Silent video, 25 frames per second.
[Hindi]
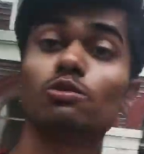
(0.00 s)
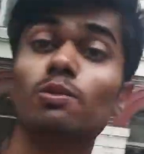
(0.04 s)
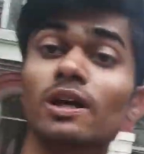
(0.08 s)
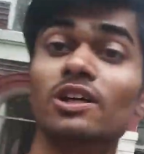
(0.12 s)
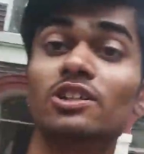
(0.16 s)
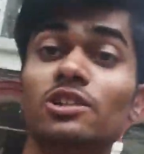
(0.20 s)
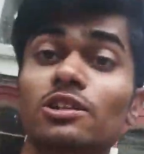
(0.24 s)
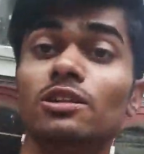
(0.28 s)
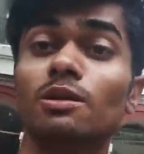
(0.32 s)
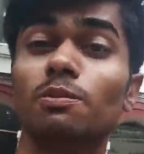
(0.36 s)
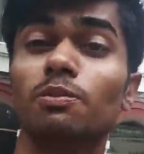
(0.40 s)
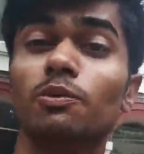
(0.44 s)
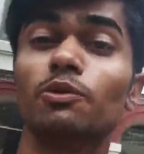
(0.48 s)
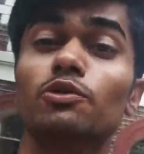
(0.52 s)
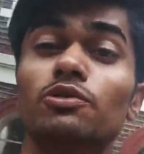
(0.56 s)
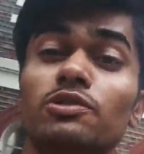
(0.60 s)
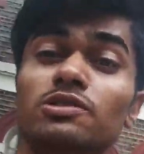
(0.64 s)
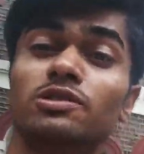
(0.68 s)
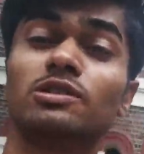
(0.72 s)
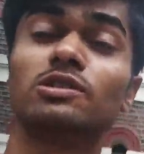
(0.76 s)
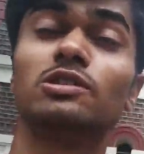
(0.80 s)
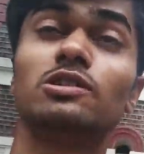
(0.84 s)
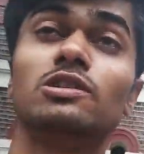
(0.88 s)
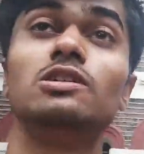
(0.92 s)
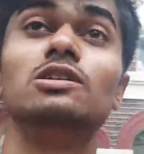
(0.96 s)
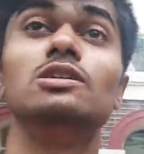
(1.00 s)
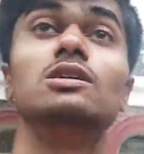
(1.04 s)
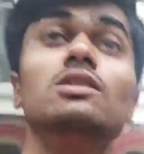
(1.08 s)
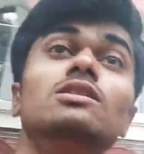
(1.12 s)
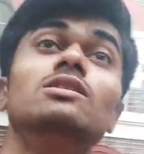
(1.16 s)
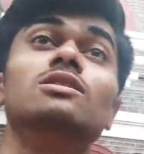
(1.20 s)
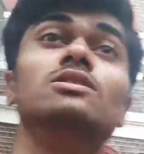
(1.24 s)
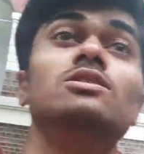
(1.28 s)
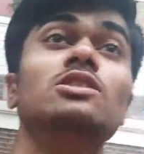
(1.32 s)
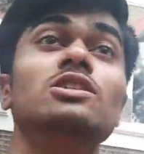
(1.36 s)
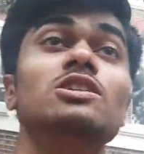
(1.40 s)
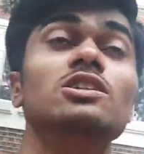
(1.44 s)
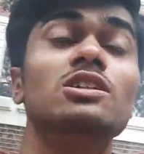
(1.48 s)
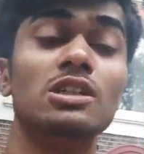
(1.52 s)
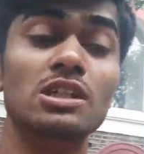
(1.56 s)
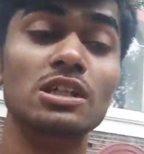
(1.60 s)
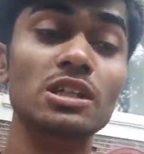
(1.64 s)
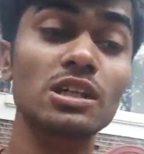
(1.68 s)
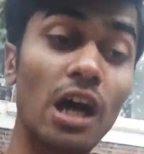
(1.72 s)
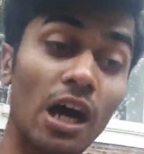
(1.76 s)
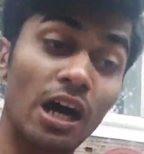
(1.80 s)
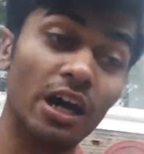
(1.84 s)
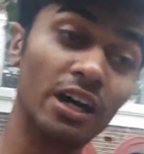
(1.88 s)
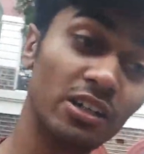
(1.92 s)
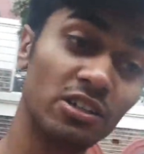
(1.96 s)
सुभाष चंद्र बोस की जी
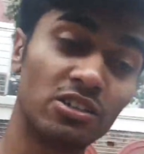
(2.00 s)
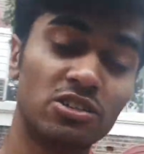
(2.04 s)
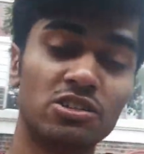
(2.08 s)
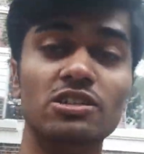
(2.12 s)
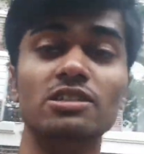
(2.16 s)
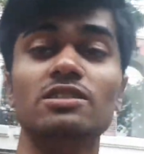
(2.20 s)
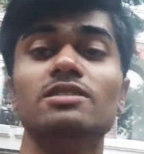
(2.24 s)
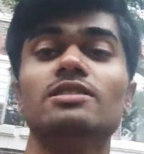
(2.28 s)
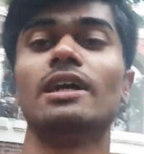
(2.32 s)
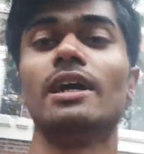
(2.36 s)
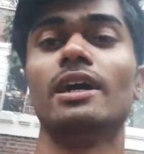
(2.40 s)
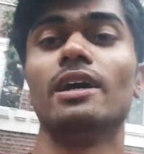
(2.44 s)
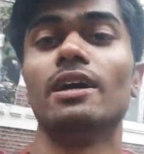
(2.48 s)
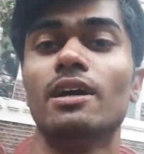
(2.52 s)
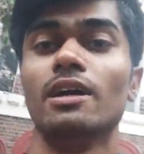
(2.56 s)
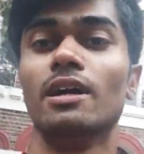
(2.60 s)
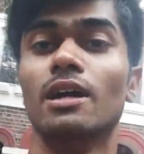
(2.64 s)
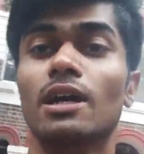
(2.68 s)
की हर चीज़ है